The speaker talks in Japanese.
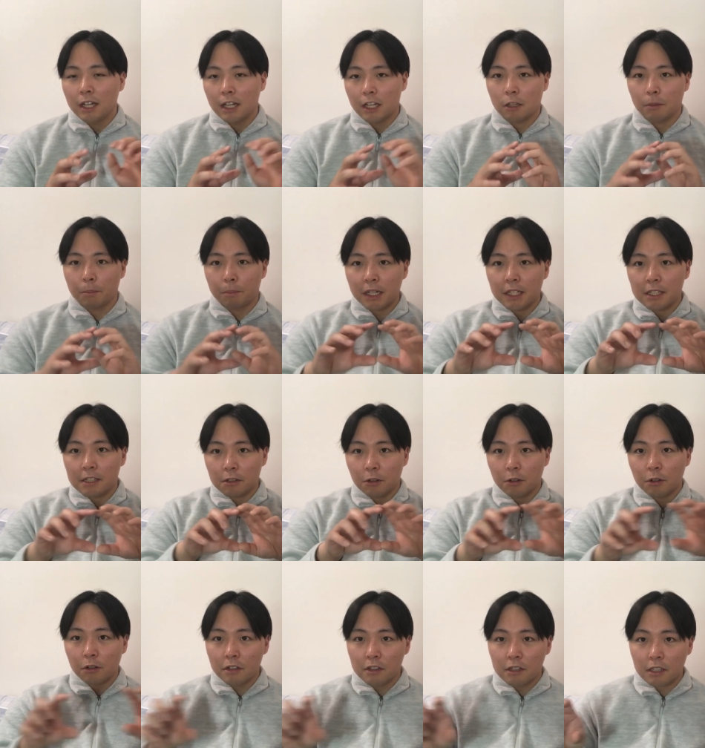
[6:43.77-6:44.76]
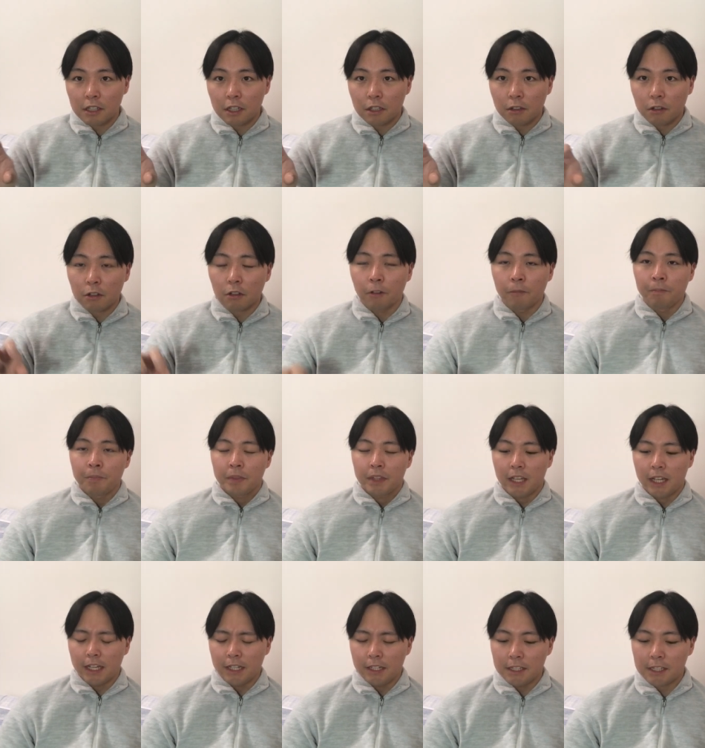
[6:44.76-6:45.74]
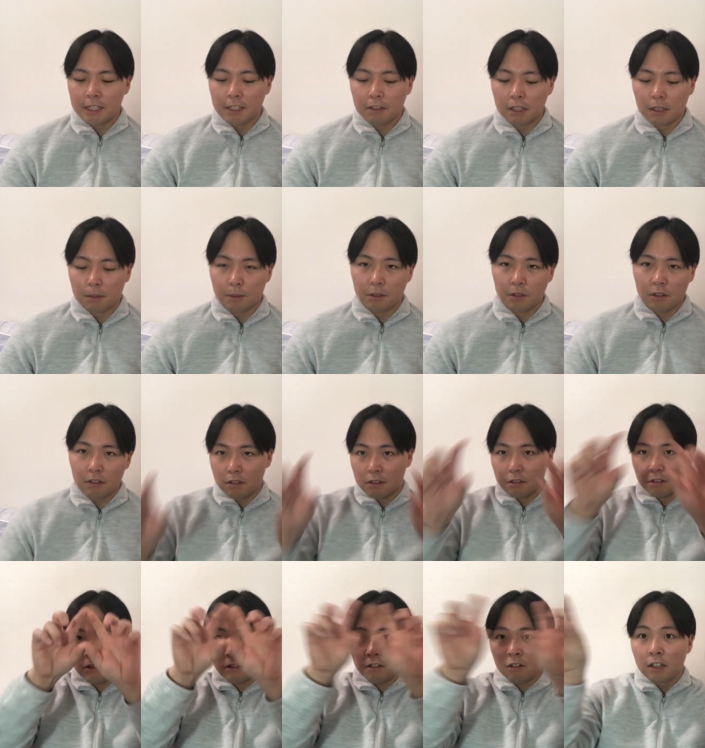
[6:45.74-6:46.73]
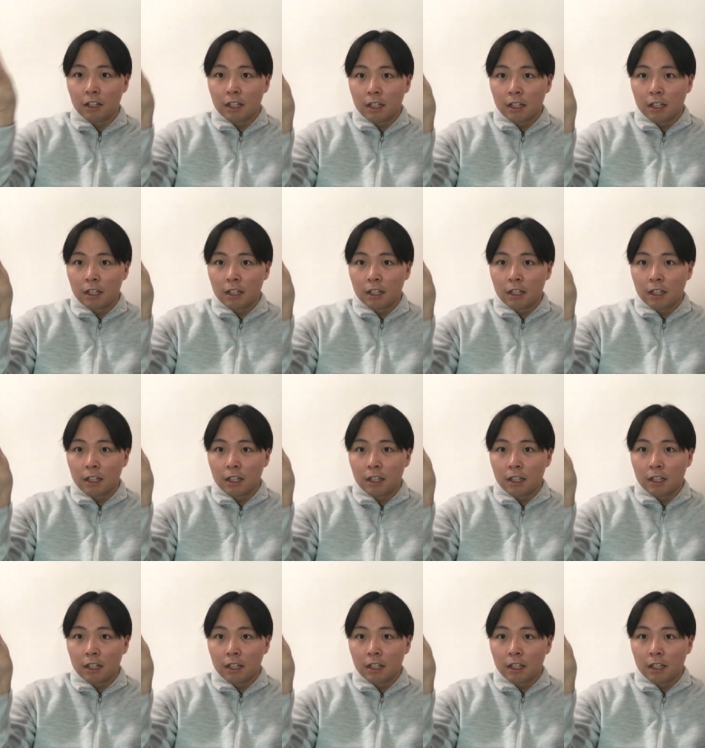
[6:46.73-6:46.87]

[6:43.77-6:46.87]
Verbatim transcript: えっと、バリ雑言ツイートと、えー、偽ユタボンのその、